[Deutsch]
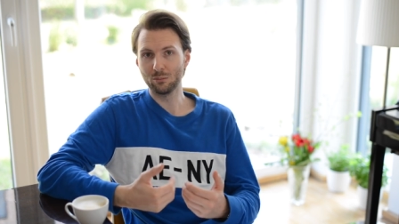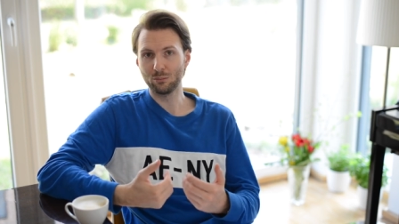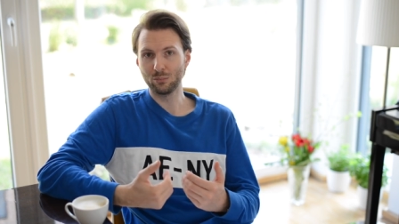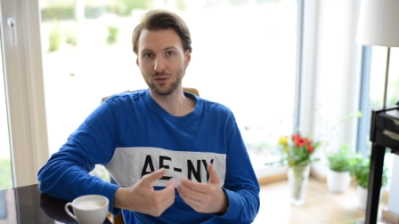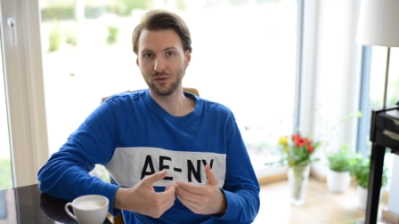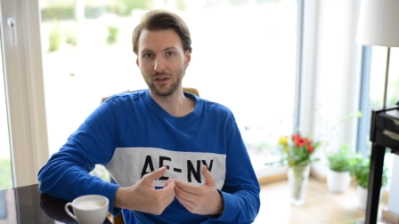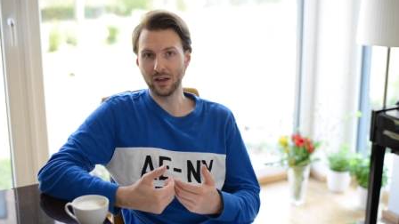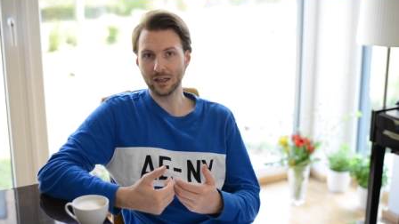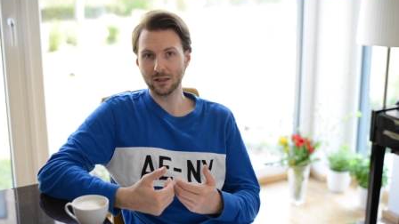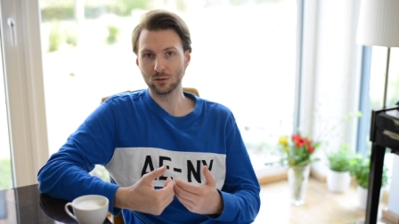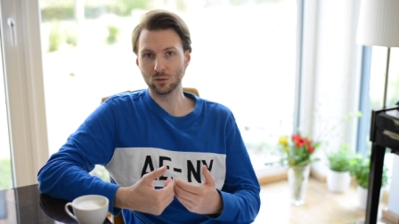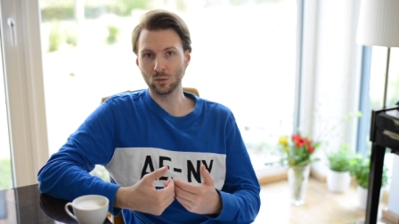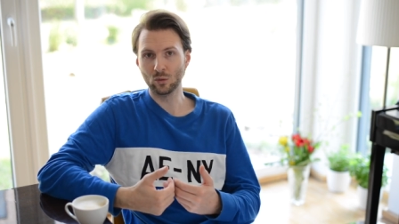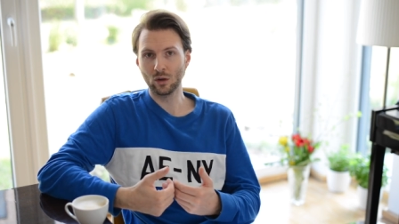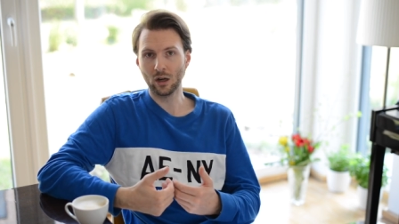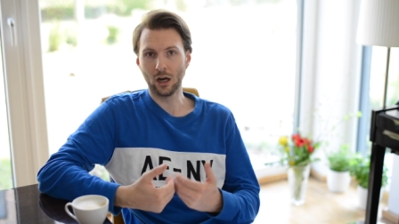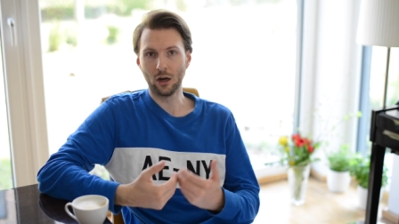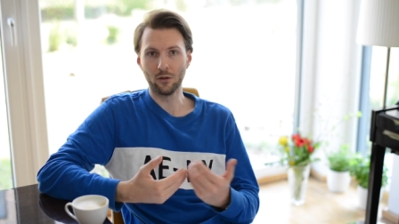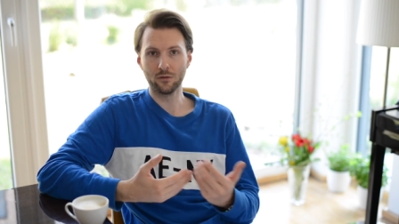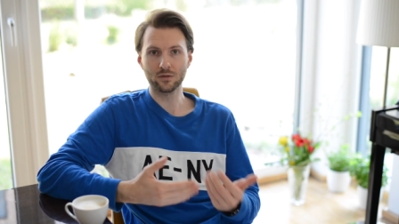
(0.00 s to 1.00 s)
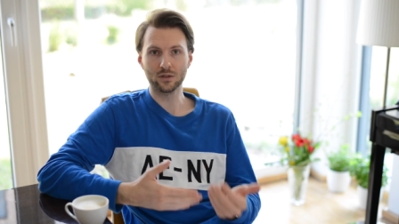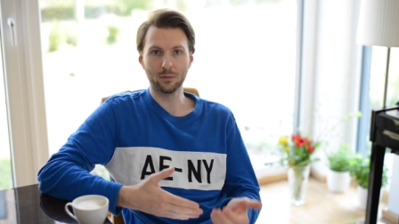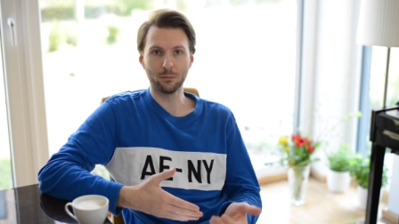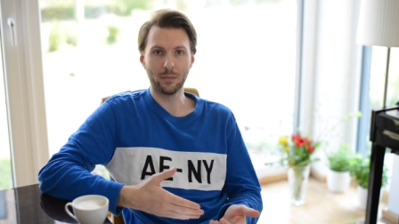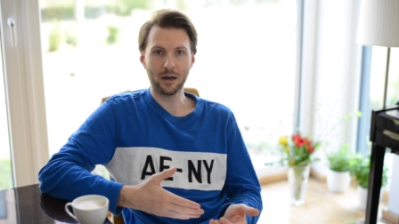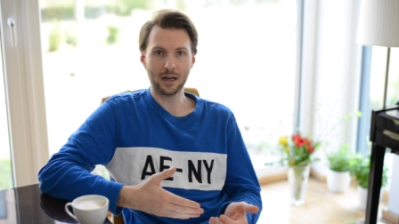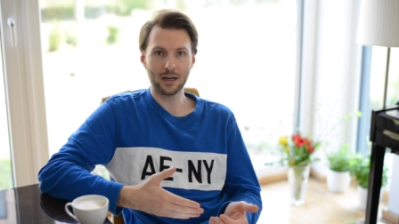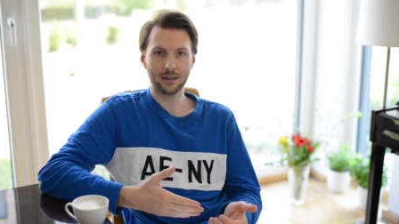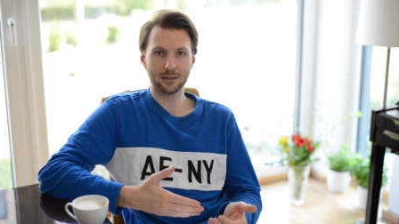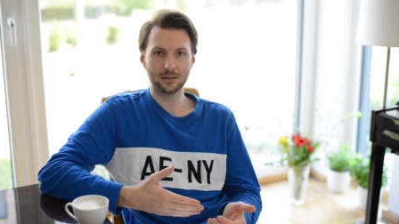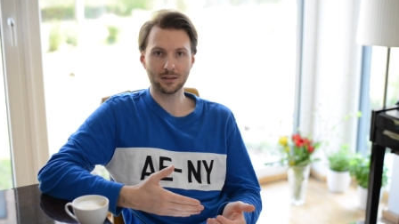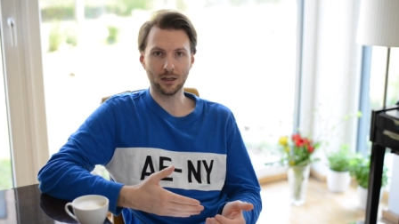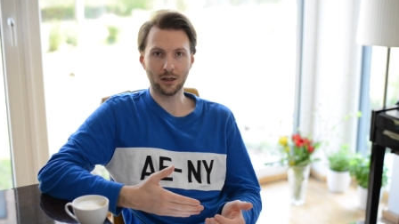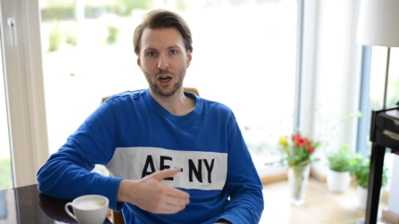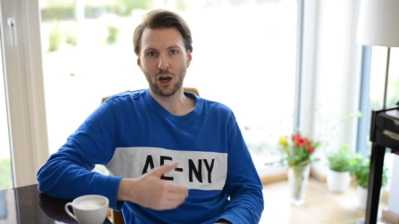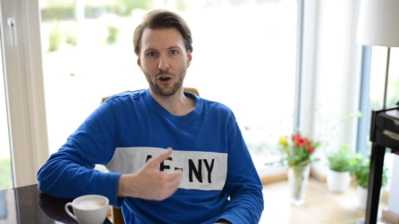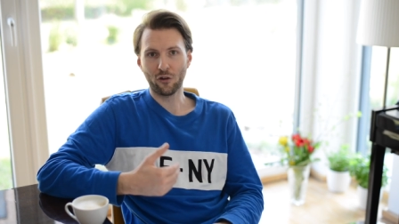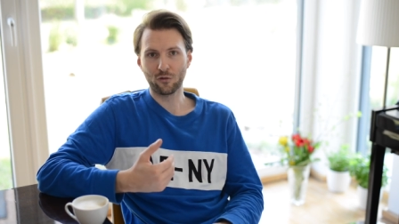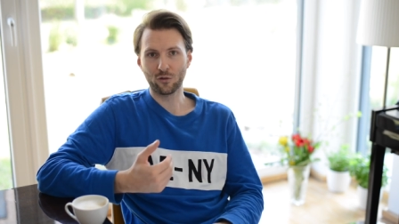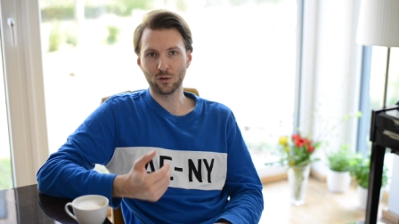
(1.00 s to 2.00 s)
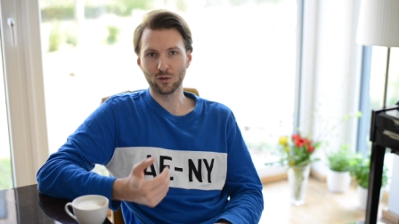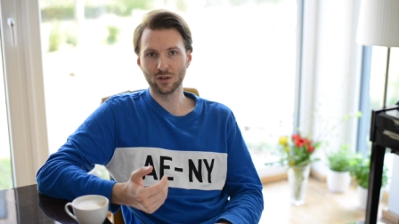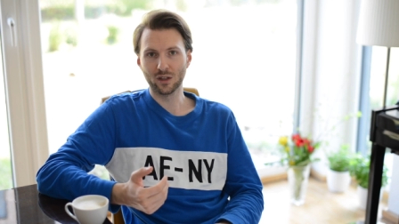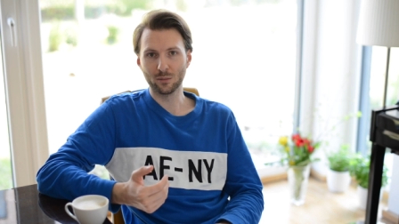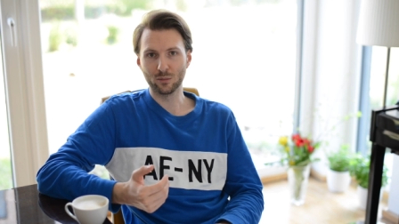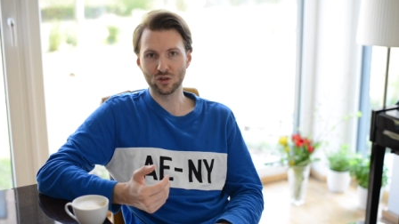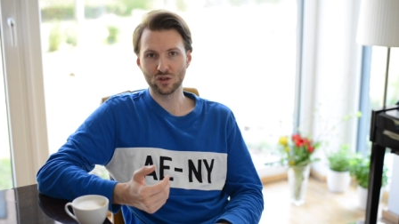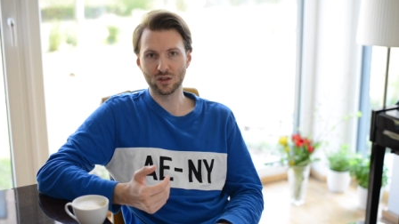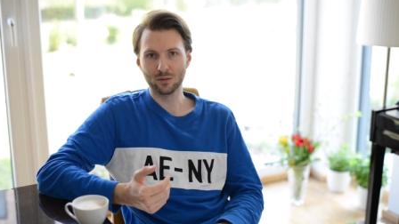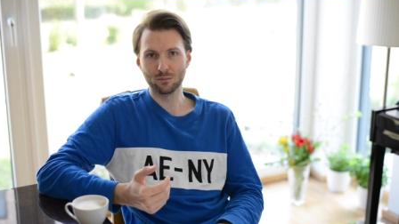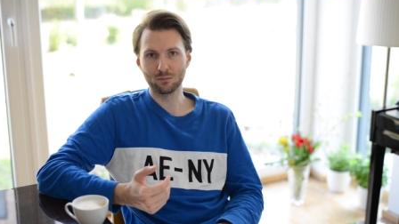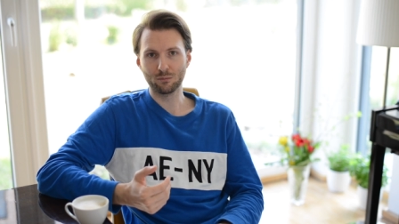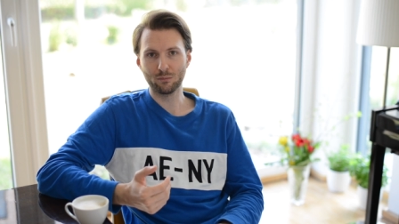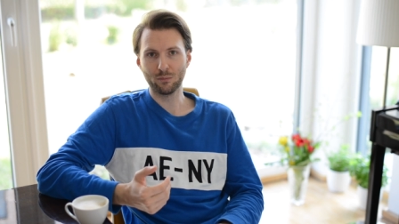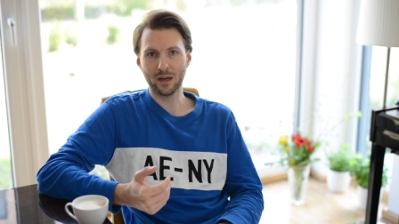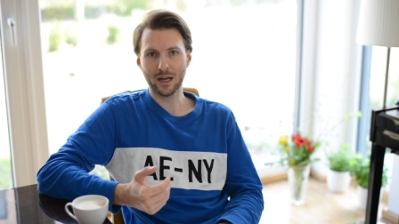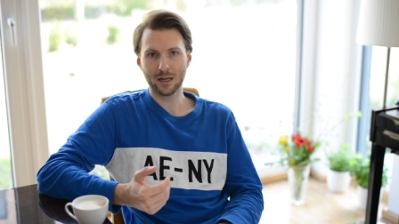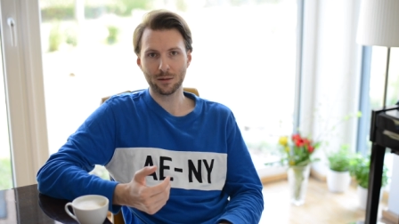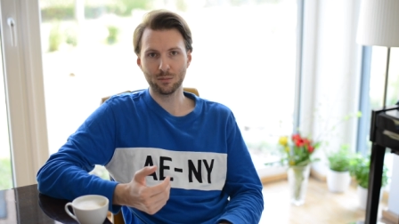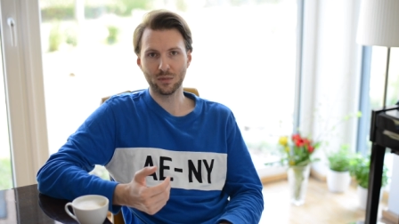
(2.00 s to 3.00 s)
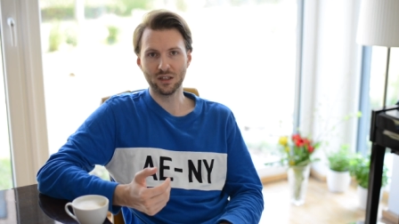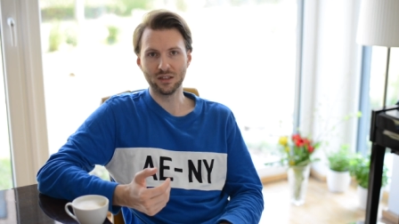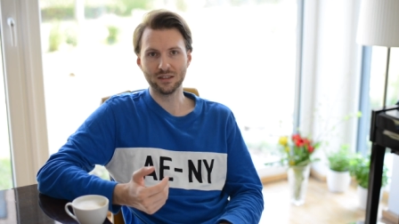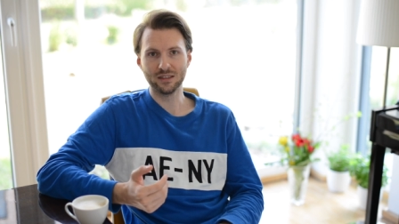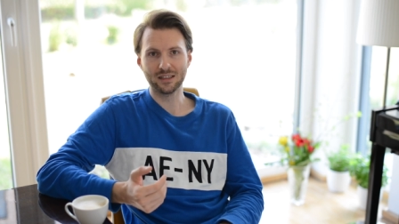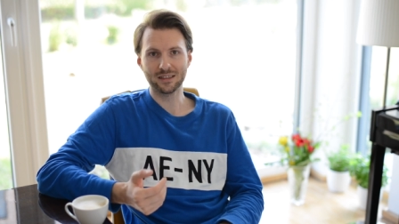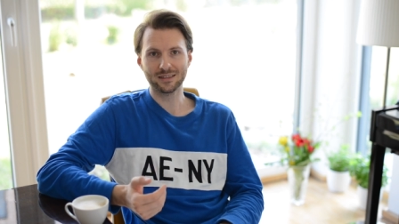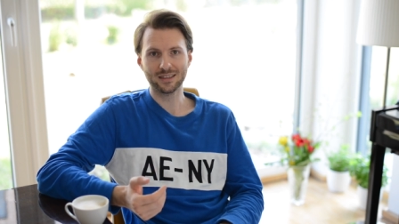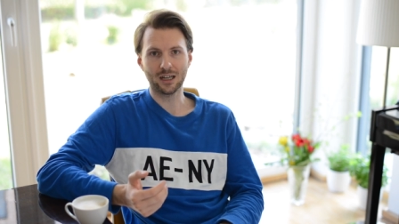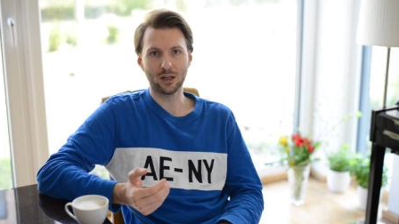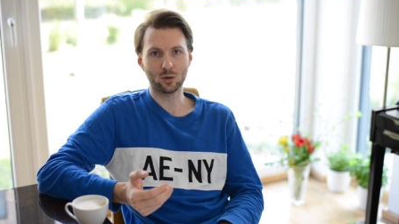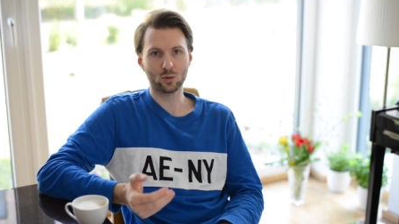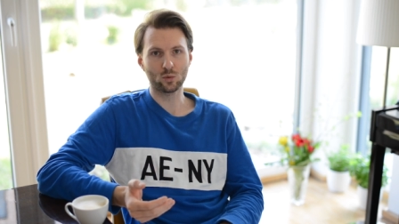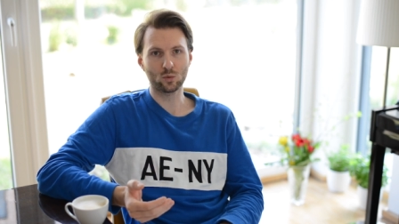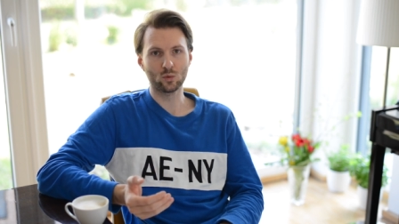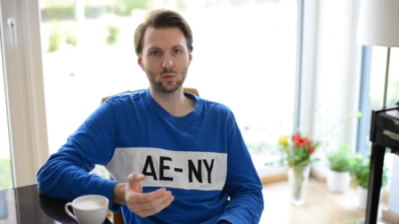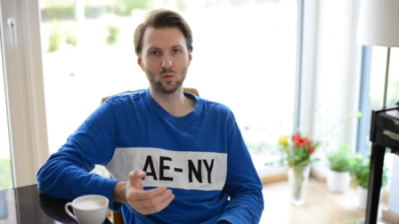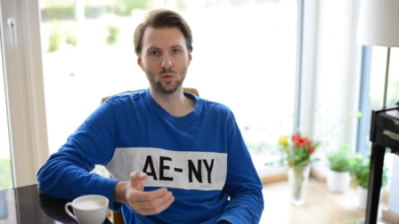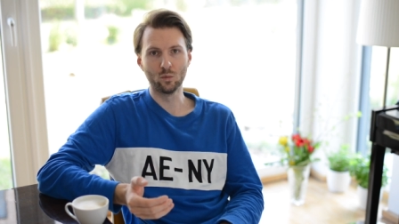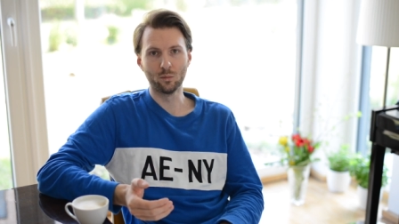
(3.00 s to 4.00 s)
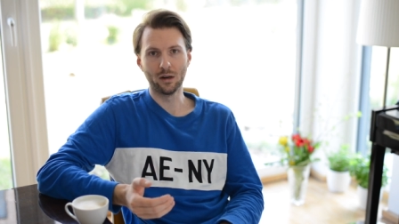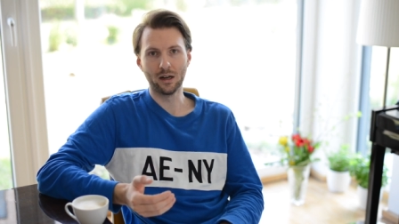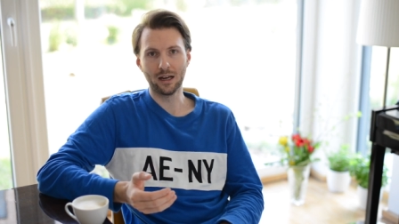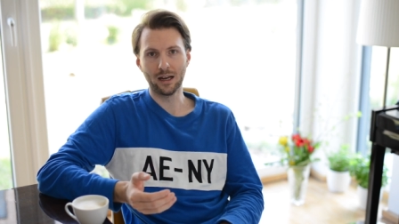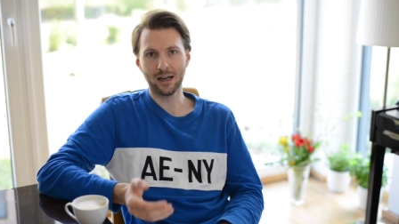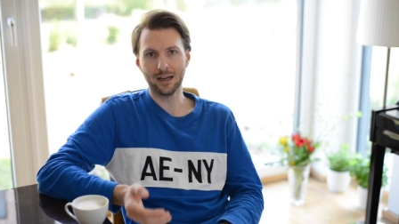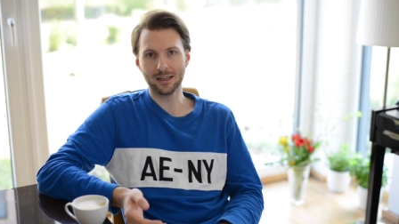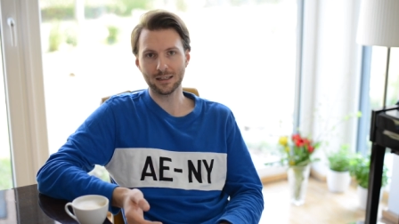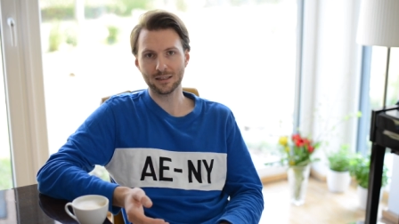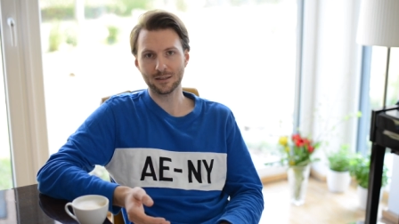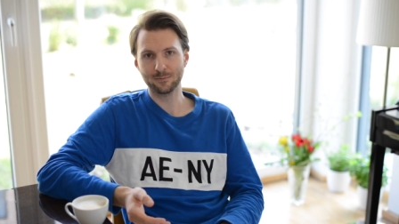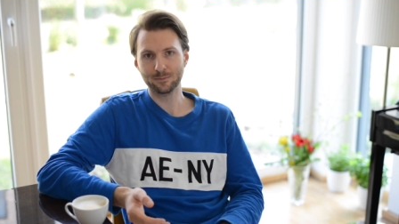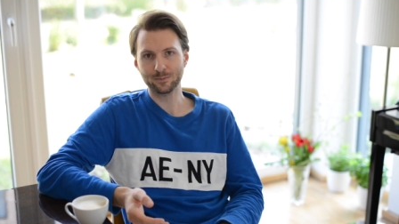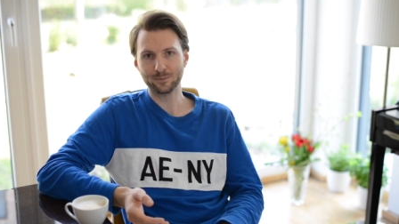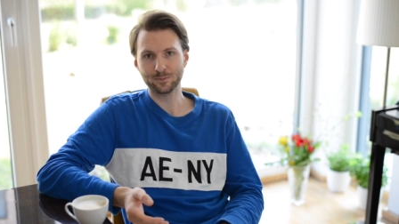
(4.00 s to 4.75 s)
Bewertung auf dem Markt aufgrund der bestimmten Merkmale, die das Auto nun mal hat.